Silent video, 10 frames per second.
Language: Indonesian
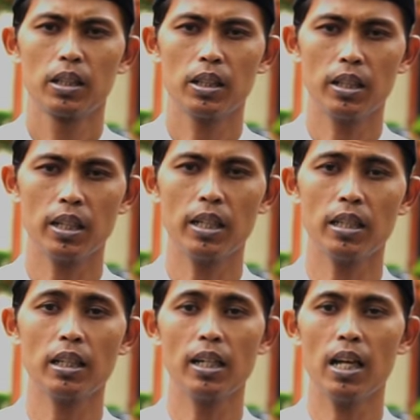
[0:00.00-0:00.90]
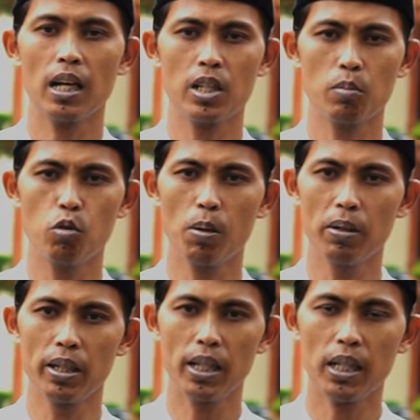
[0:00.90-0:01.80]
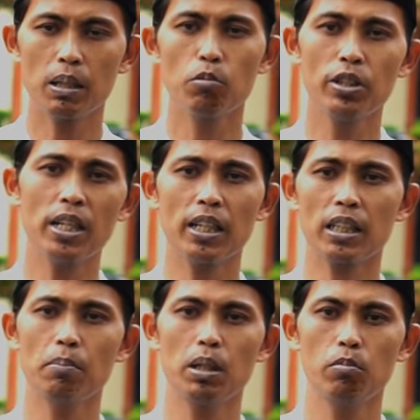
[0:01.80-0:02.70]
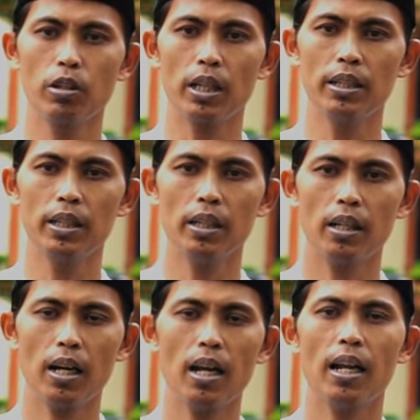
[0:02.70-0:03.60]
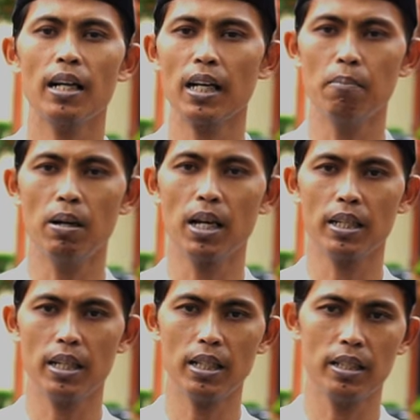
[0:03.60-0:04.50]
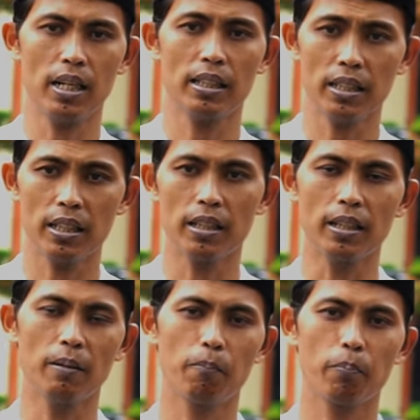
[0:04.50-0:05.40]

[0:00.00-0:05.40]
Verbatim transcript: Ketika kita kehilangan sebuah benda, kemudian kita menemukannya, alangkah bahagianya hati kita